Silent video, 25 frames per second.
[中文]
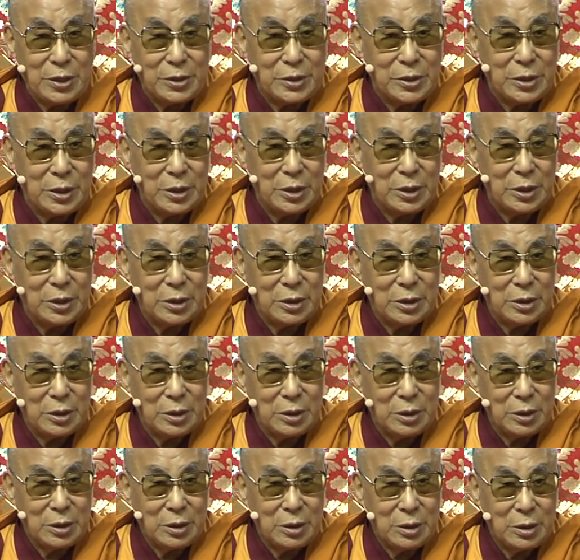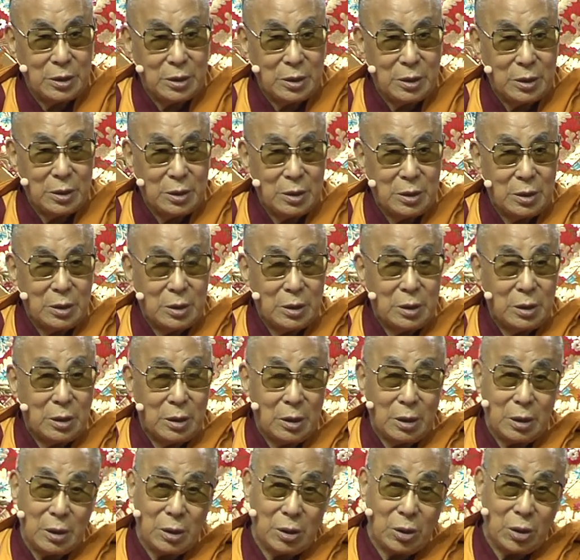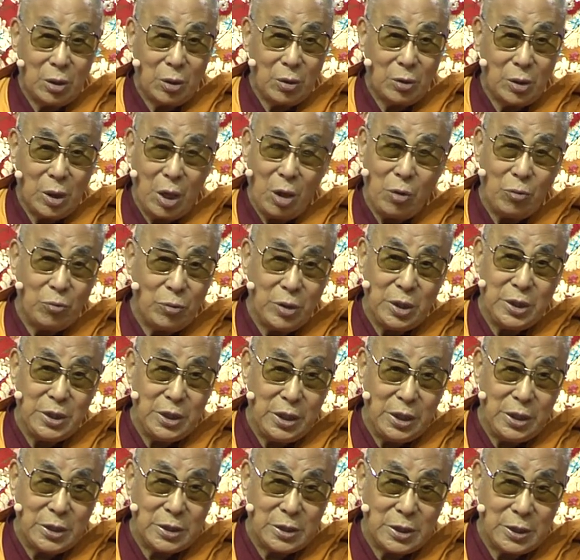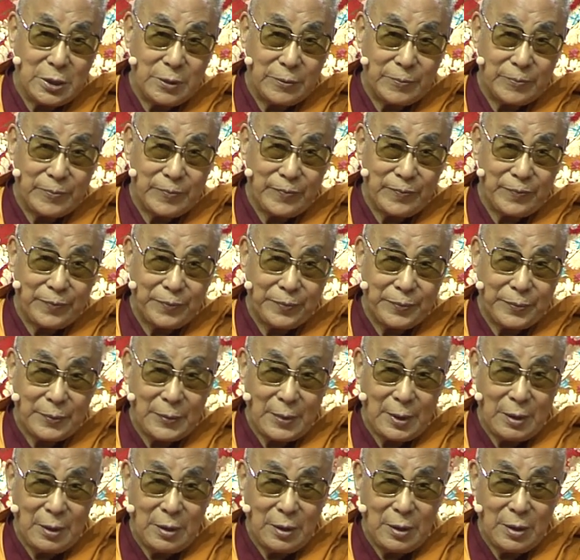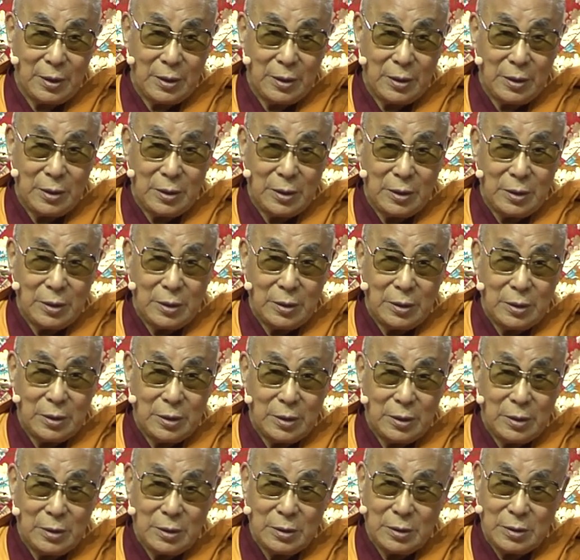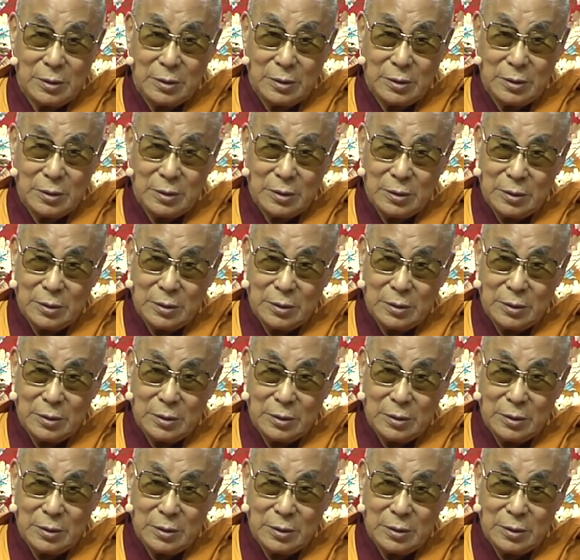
所以，为了能够创创造出更有慈爱的社会，我们需要。